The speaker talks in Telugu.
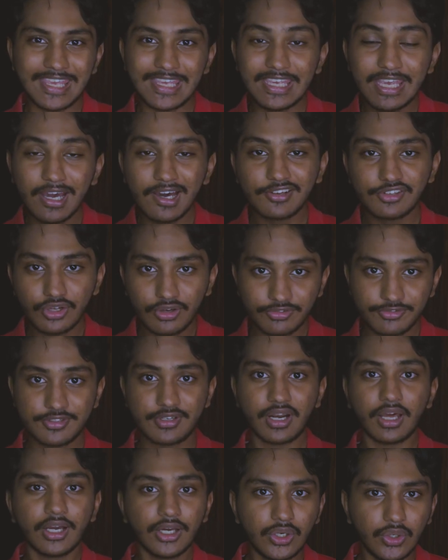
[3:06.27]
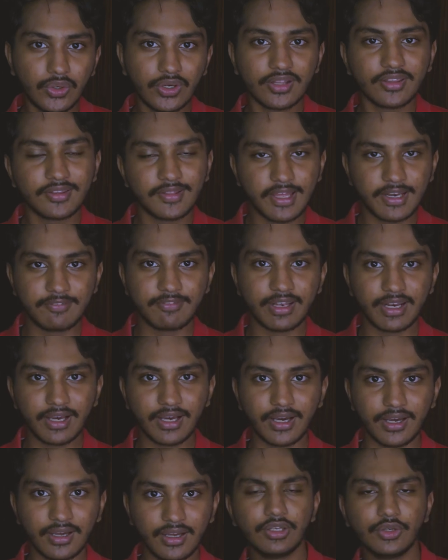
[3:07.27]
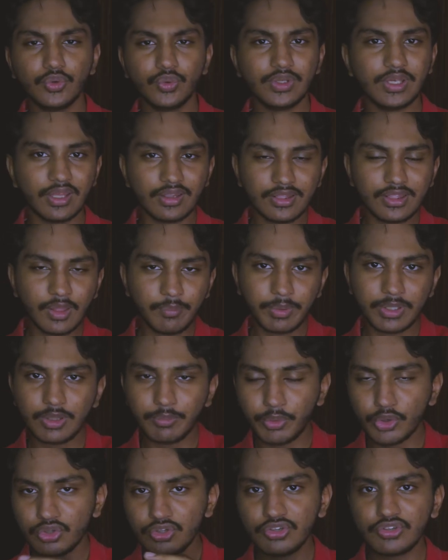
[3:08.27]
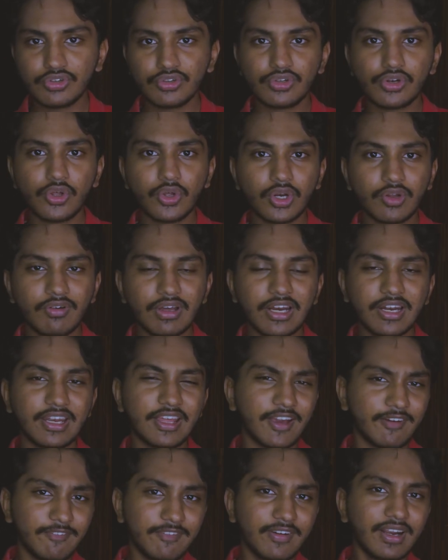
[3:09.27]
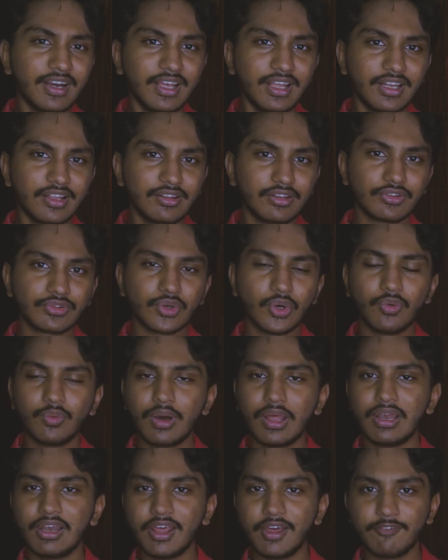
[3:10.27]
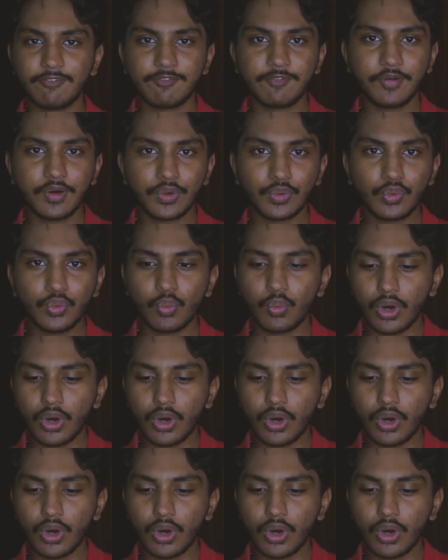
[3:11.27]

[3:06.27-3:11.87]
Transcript: ఇయర్స్ ఆఫ్ స్ట్రగుల్ ఉంటుంది దాని వెనక నువ్వు ఎంత పెద్ద పొజిషన్స్ లో ఉన్న వాళ్ళని ఎవరినైనా తీసుకో వాళ్ళు ఎవ్వరు